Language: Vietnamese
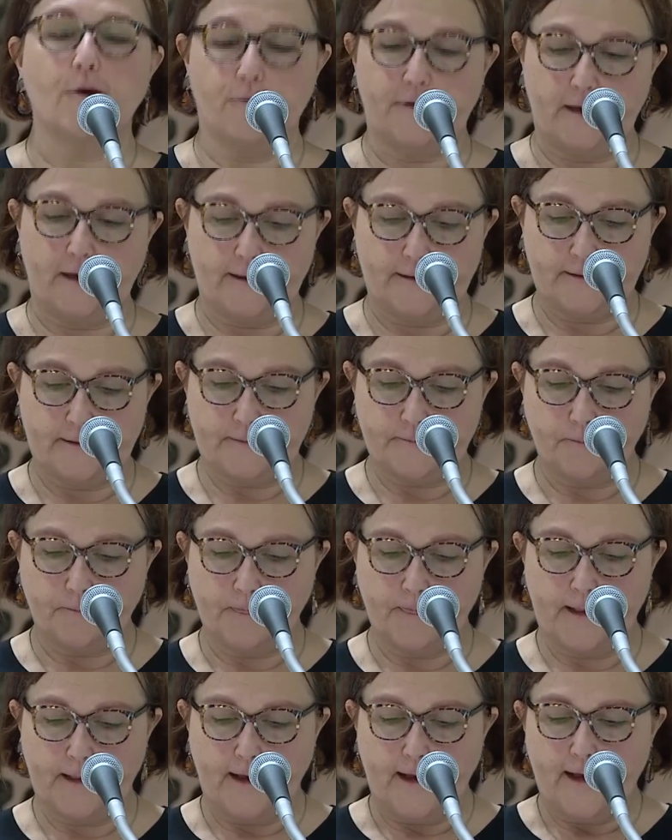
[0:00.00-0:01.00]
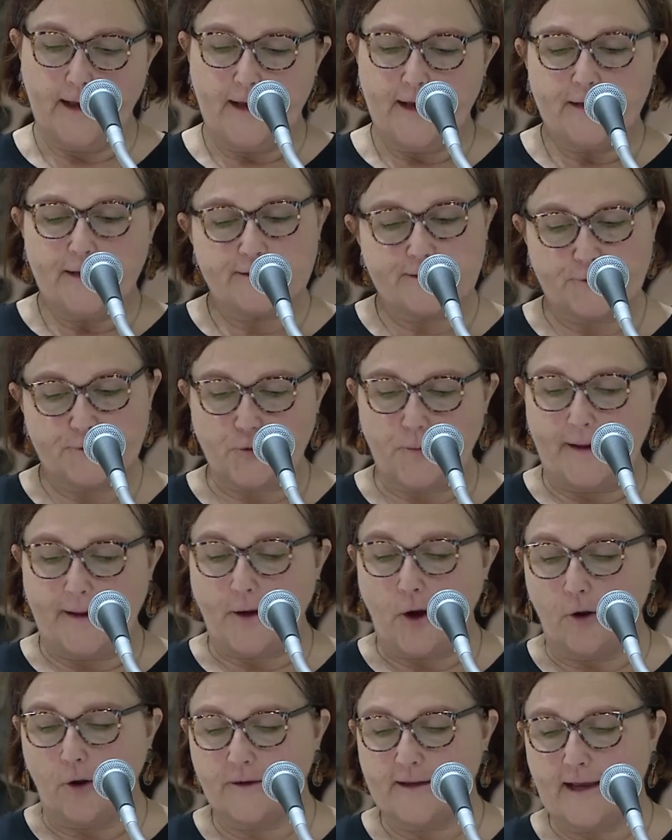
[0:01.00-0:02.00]
Ngai của người toàn là ngọn
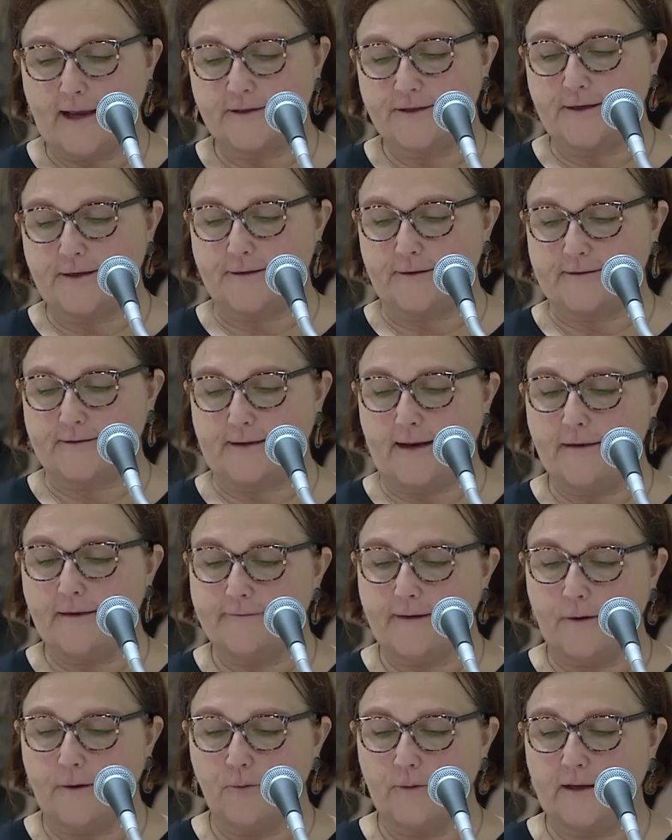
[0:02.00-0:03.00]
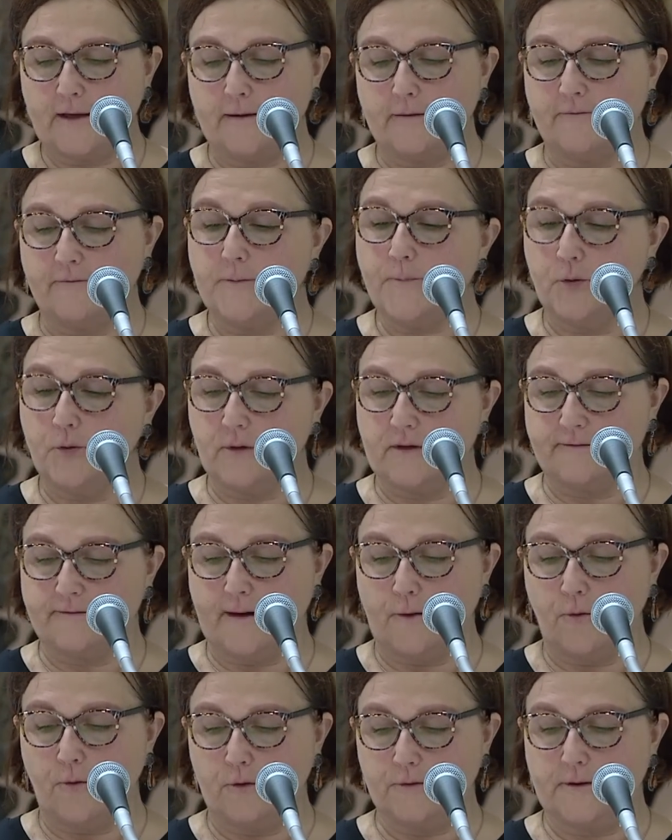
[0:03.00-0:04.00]
lửa, bánh xe của ngai cũng rừng
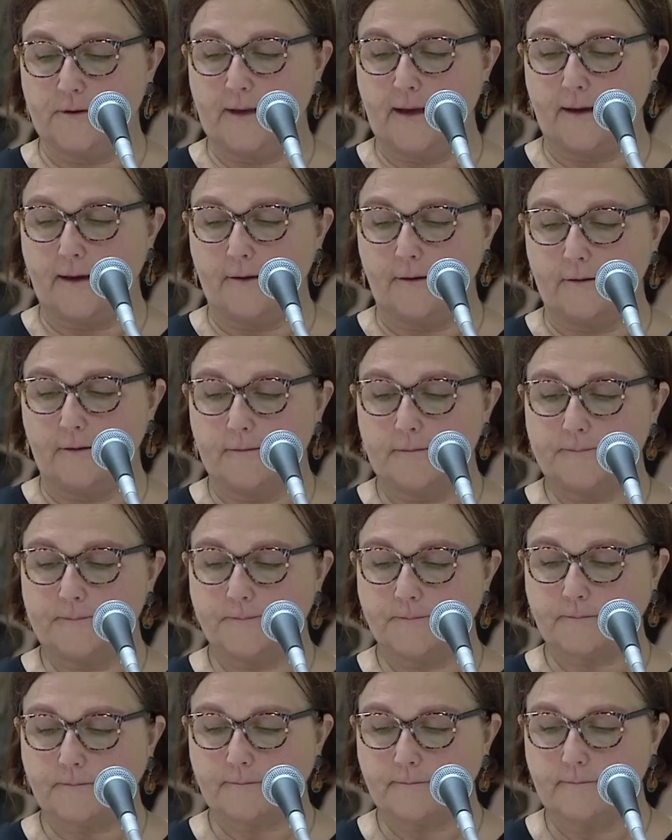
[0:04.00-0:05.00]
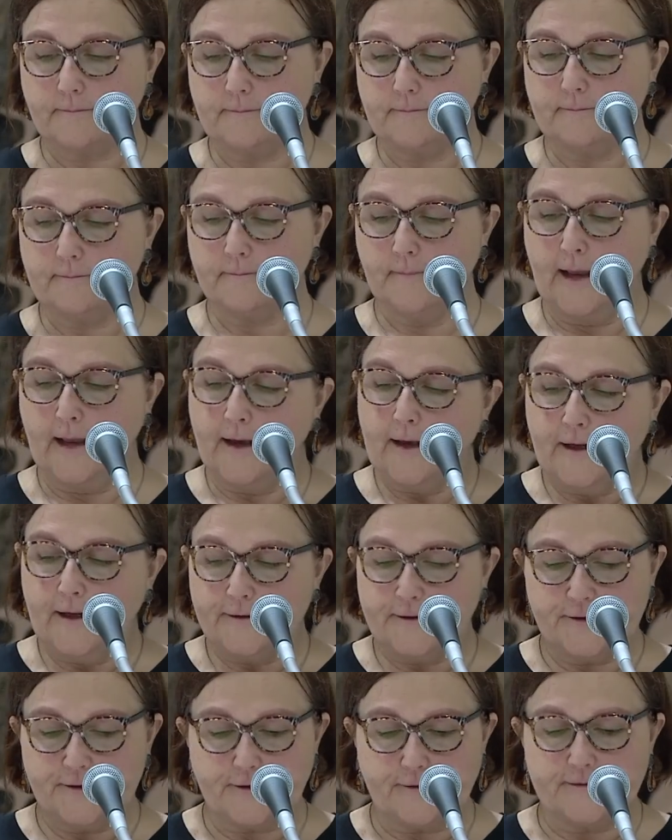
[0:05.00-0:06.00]
rực lửa hồng. Từ
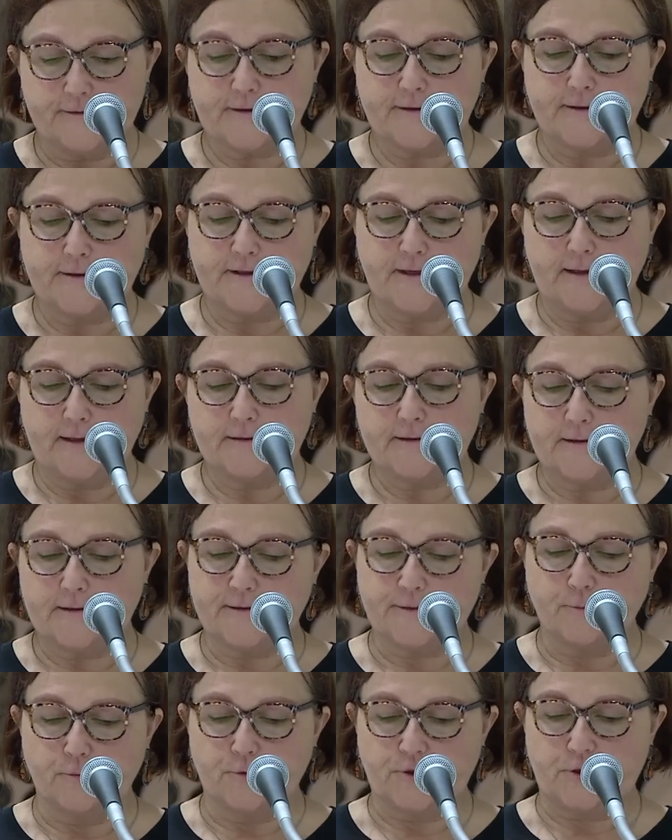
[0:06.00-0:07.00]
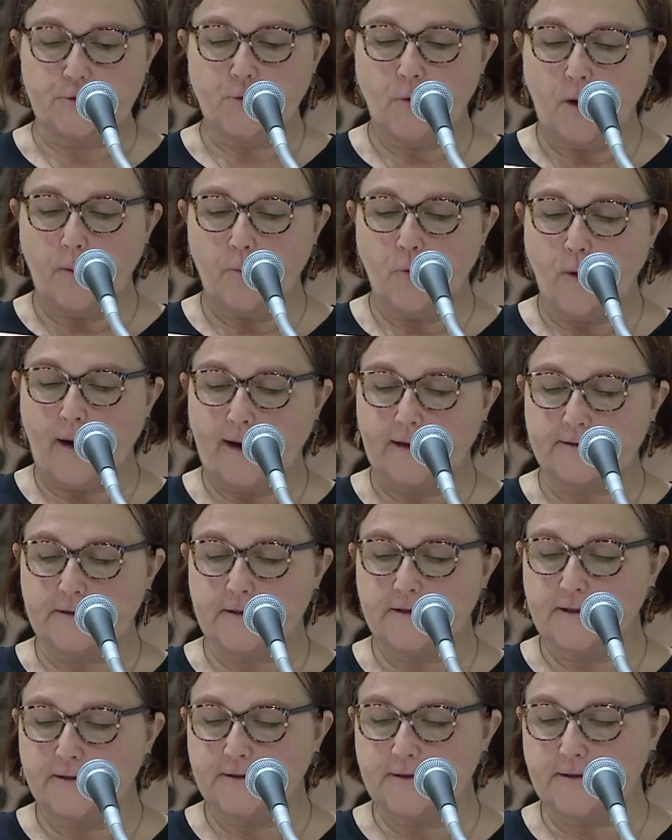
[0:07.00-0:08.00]
trước nhan người, một sông lửa cuồn
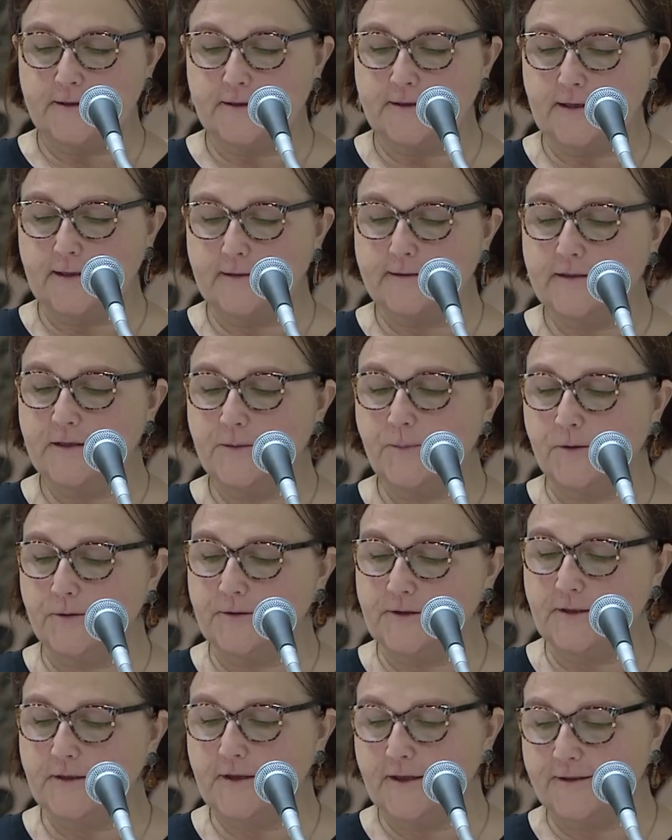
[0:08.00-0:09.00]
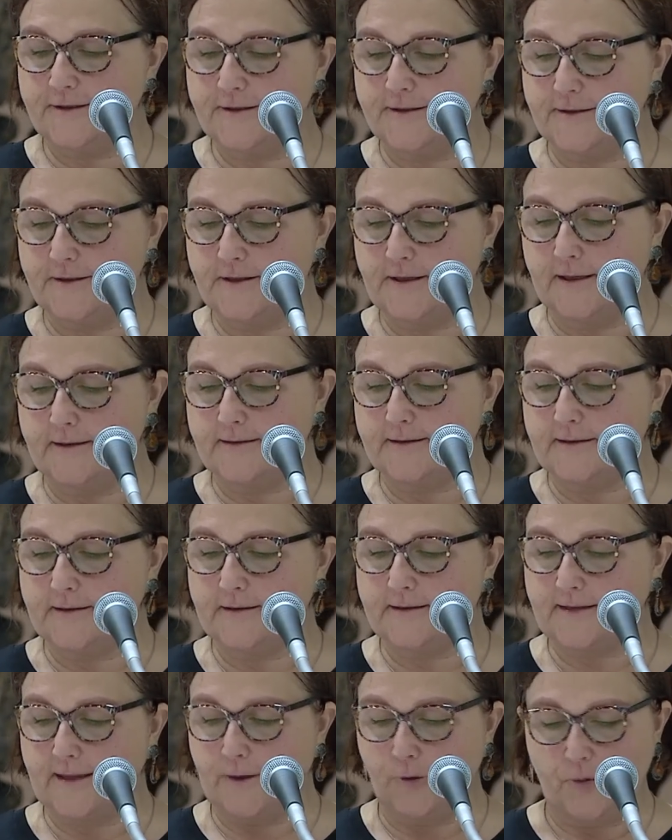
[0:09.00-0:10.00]
cuộn chảy ra, ngàn ngàn
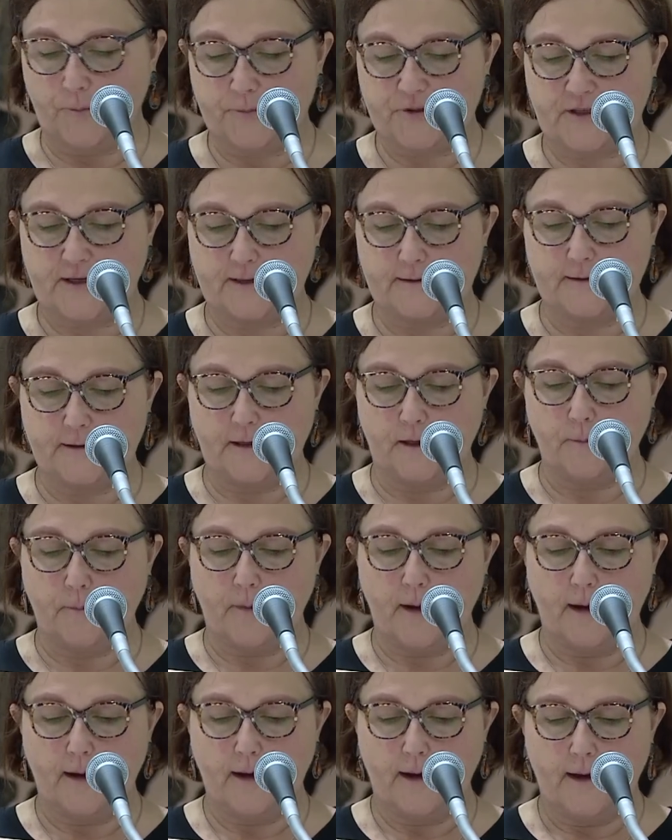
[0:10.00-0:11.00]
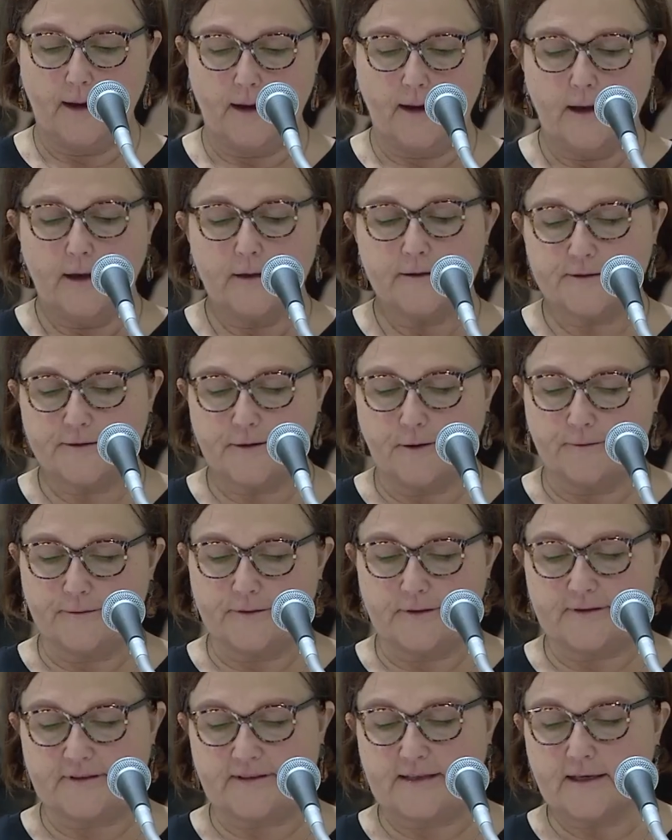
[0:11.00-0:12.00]
hầu hạ người, vạn vạn túc
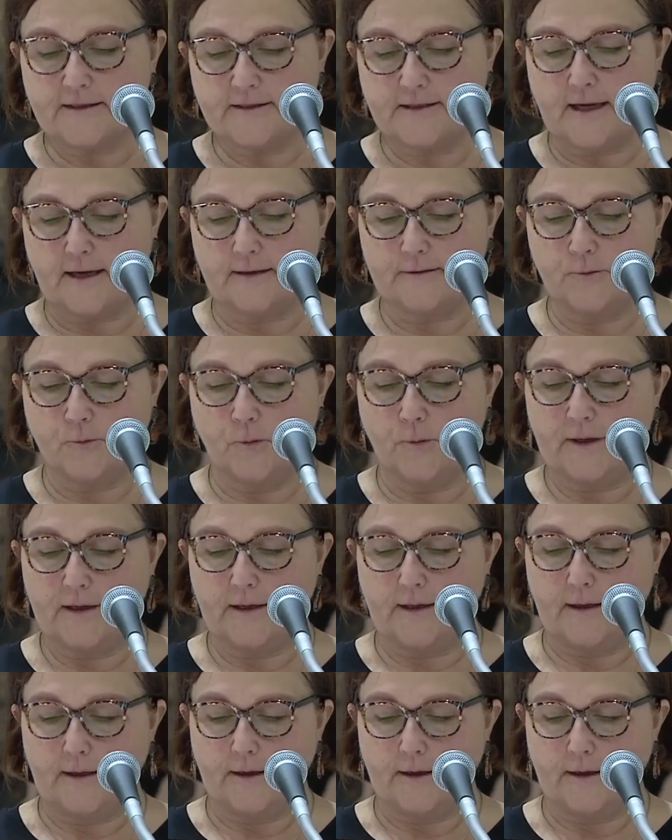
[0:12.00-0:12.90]
trực trước thánh nhan.